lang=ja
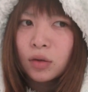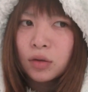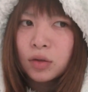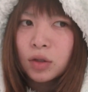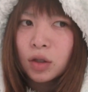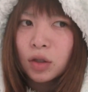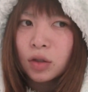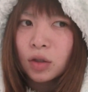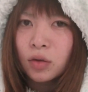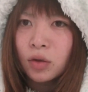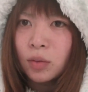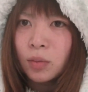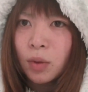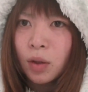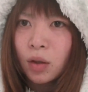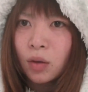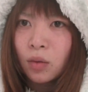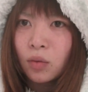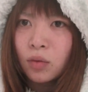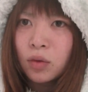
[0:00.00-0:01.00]
じゃあ例え
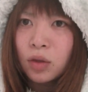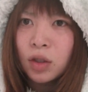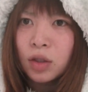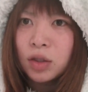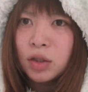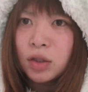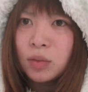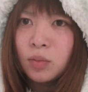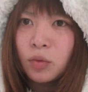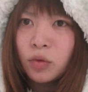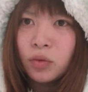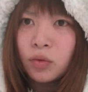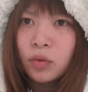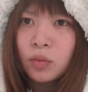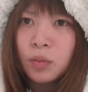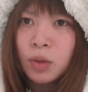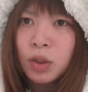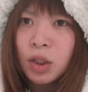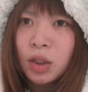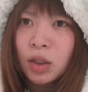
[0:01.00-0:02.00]
ば同じもの
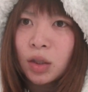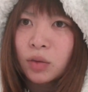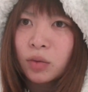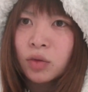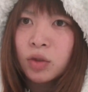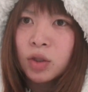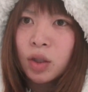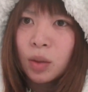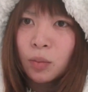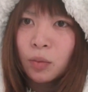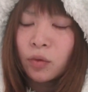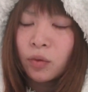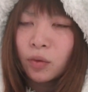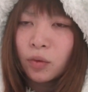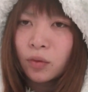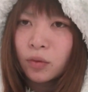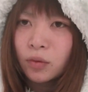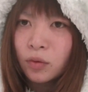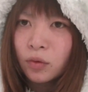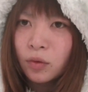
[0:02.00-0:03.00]
を見てたとして
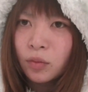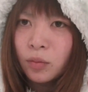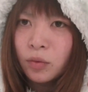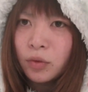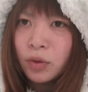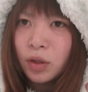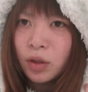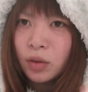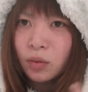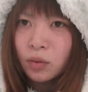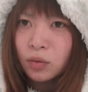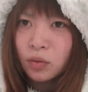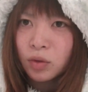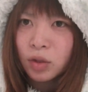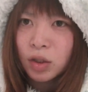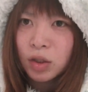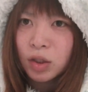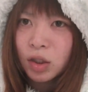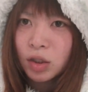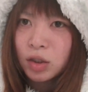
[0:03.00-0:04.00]
も思ってることっ
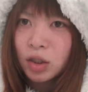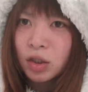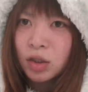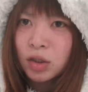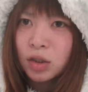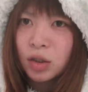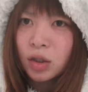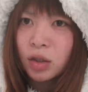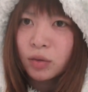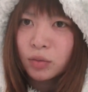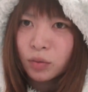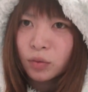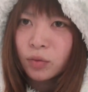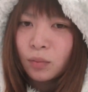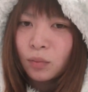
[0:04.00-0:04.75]
て全然違うの、